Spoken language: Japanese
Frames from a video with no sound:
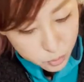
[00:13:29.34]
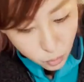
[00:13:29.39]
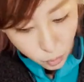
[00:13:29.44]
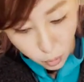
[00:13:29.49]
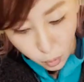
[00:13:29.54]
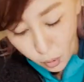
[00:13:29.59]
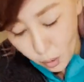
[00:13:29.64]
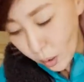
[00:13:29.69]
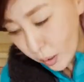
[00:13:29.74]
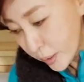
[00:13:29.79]
と、
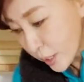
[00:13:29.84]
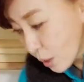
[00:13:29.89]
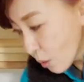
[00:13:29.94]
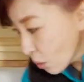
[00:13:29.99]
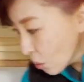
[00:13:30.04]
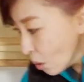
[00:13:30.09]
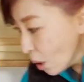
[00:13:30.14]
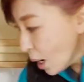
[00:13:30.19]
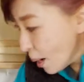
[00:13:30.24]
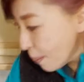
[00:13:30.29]
で、
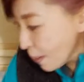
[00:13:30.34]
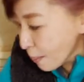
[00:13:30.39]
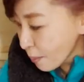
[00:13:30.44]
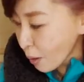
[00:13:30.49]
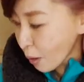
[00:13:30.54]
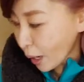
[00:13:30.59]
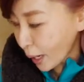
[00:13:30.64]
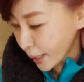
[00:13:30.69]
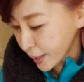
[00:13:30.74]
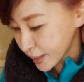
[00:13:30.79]
横幅
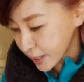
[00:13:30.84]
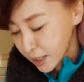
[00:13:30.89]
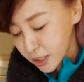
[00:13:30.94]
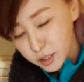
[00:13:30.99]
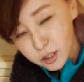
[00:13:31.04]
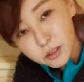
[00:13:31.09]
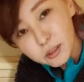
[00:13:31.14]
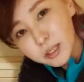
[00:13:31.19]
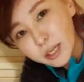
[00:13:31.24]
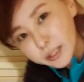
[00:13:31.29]
も
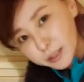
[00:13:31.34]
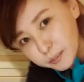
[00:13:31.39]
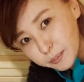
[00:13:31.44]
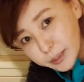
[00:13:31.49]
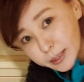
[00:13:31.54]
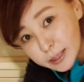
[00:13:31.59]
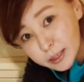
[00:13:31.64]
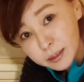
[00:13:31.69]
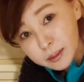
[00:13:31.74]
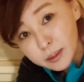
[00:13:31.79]
80あり
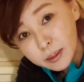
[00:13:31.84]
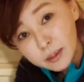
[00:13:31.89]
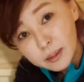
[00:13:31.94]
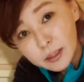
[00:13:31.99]
ます。